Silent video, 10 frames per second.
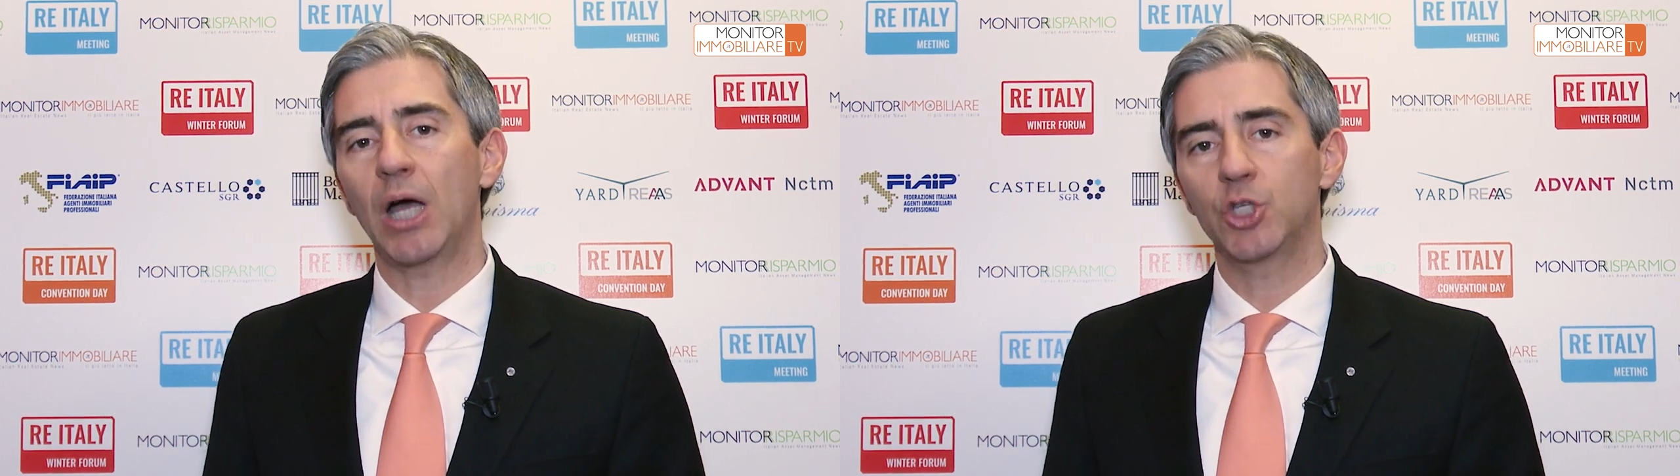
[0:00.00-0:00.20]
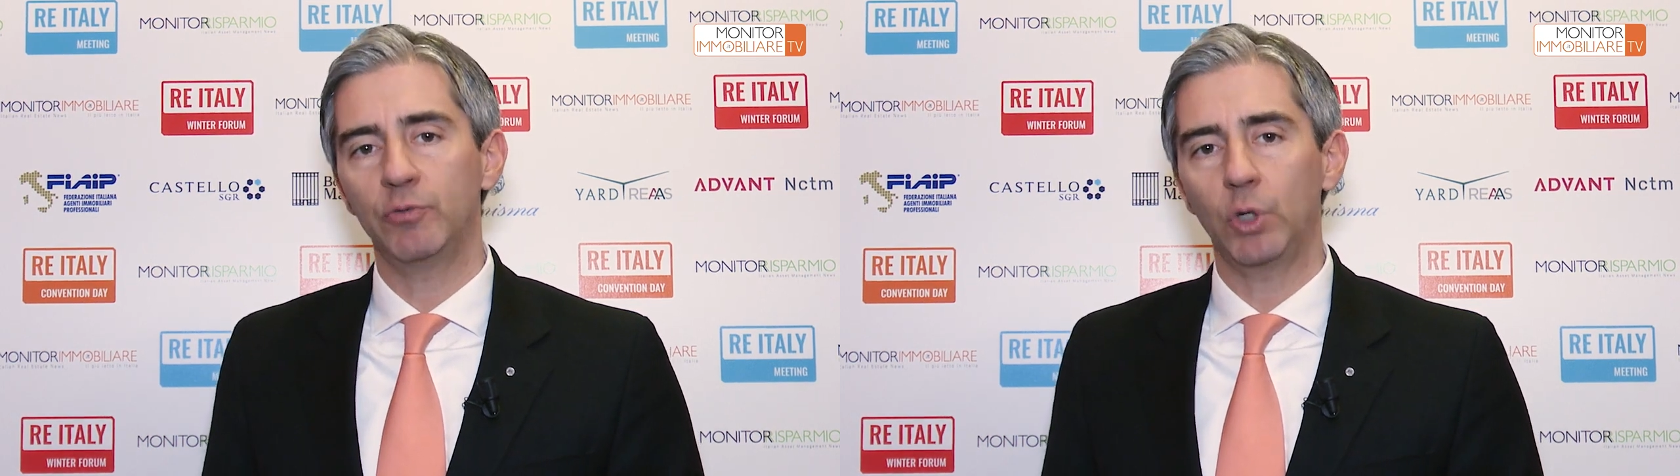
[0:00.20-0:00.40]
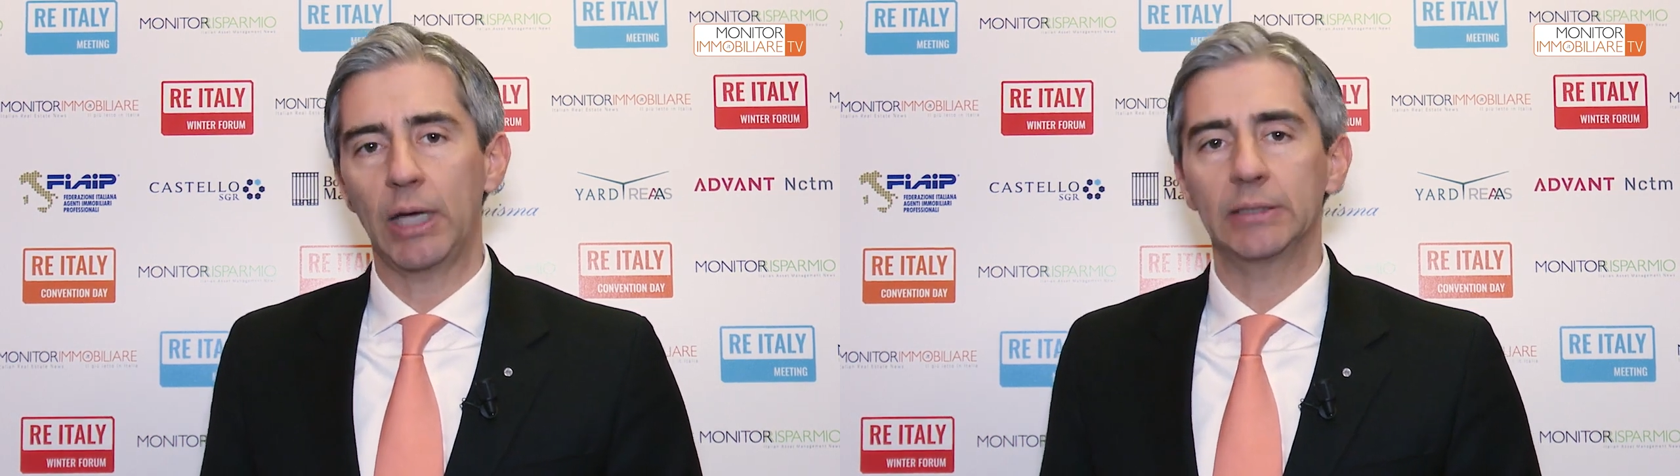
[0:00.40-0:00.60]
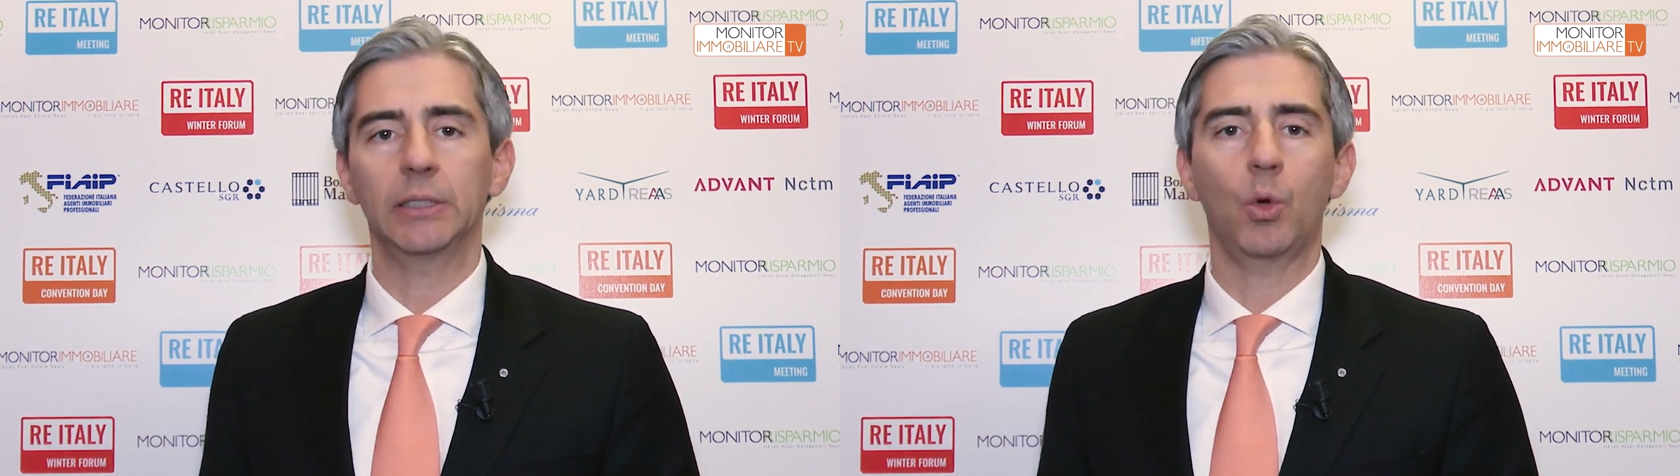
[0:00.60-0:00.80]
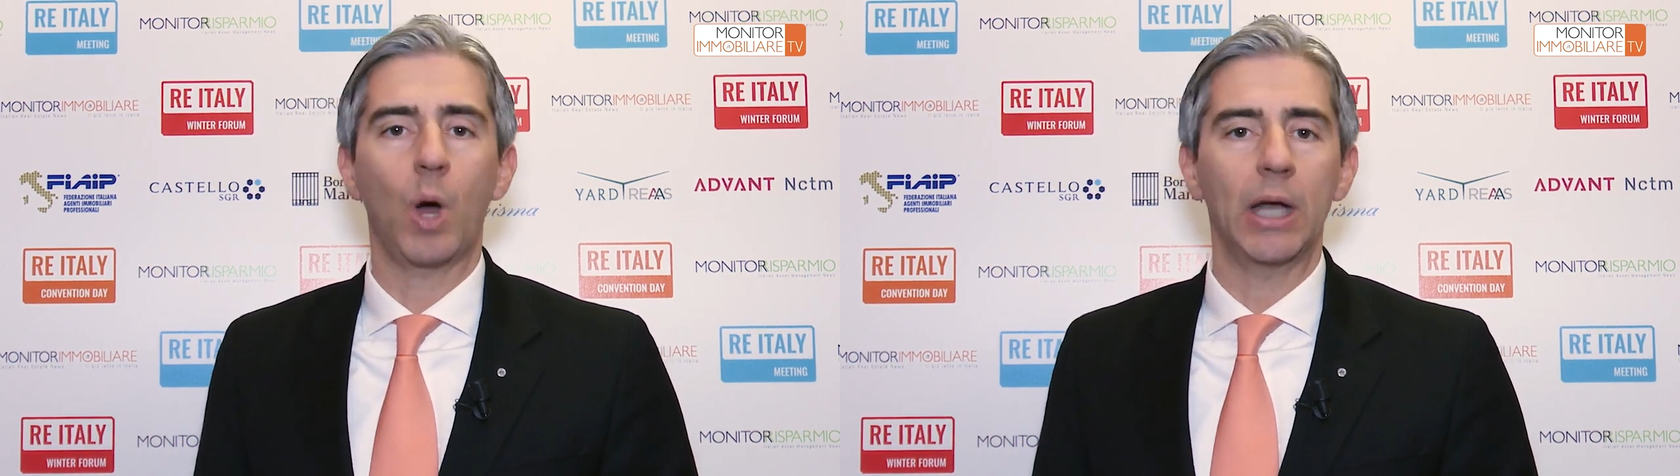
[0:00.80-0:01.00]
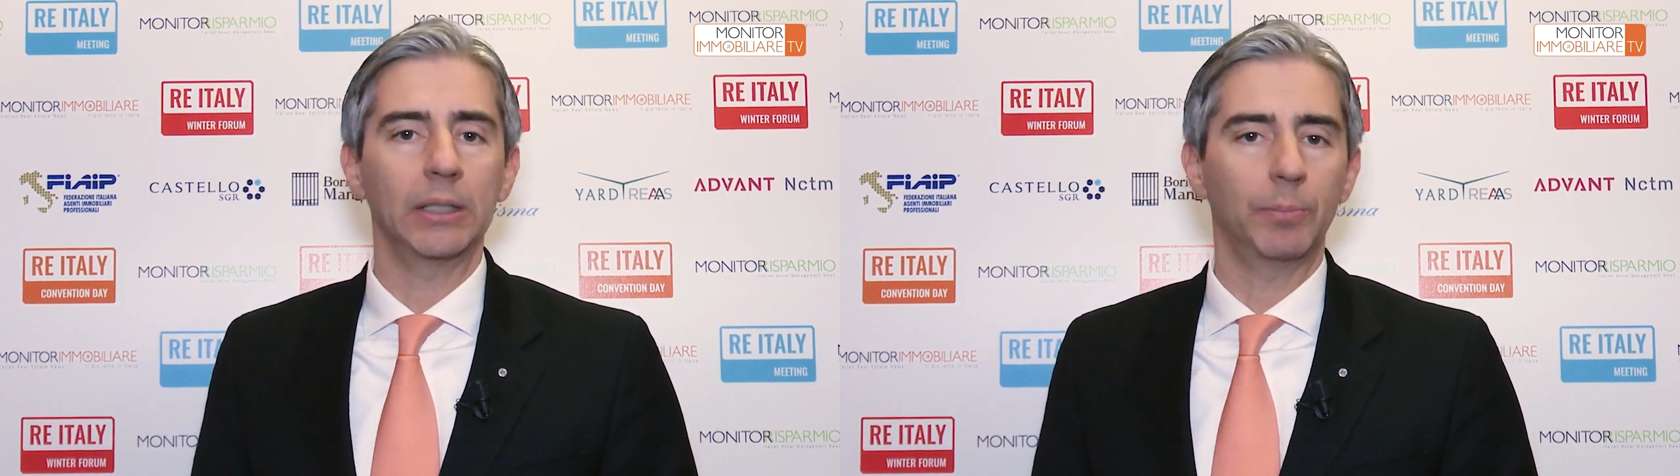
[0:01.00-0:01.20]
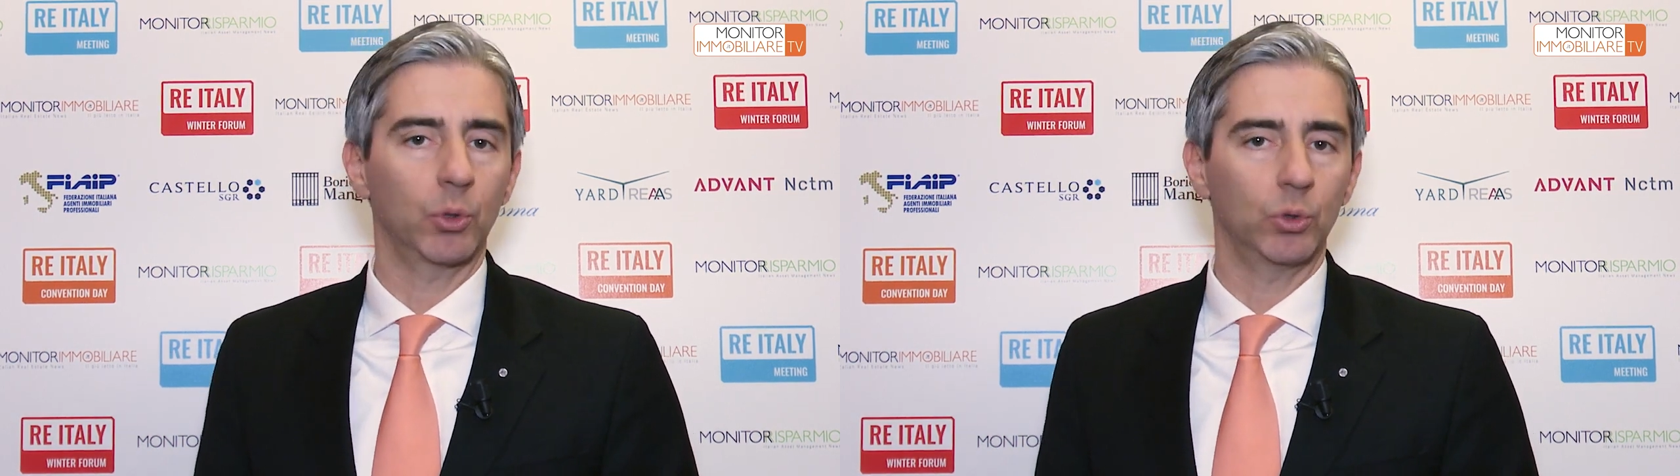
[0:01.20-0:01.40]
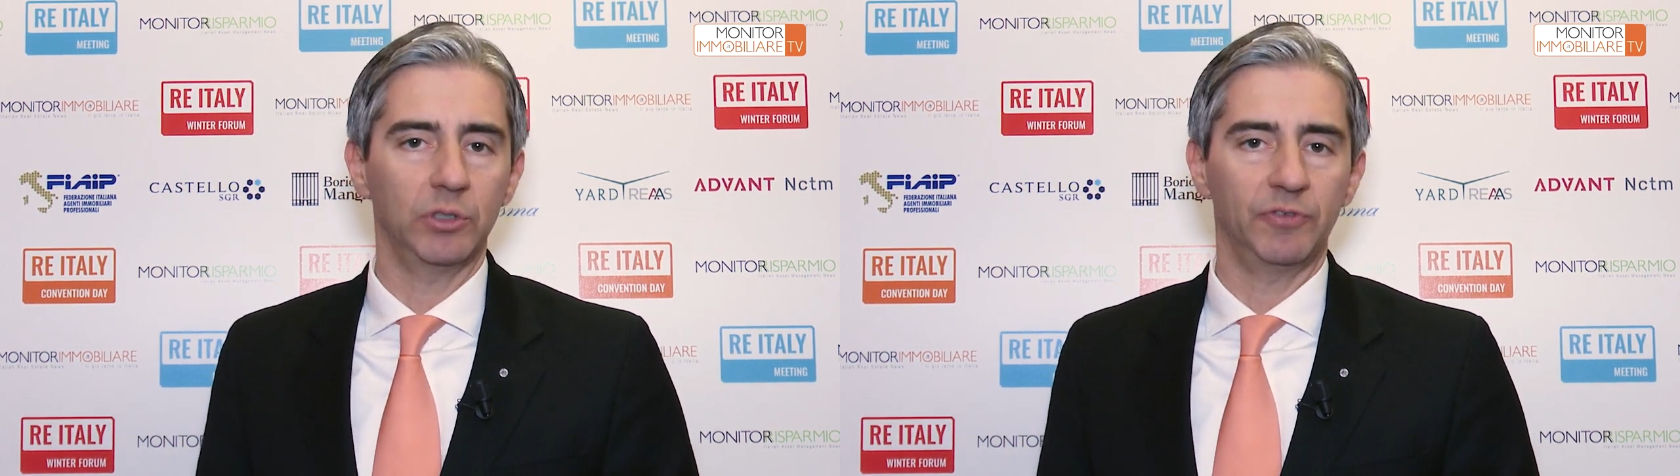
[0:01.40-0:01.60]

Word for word: agevolate quali prodotti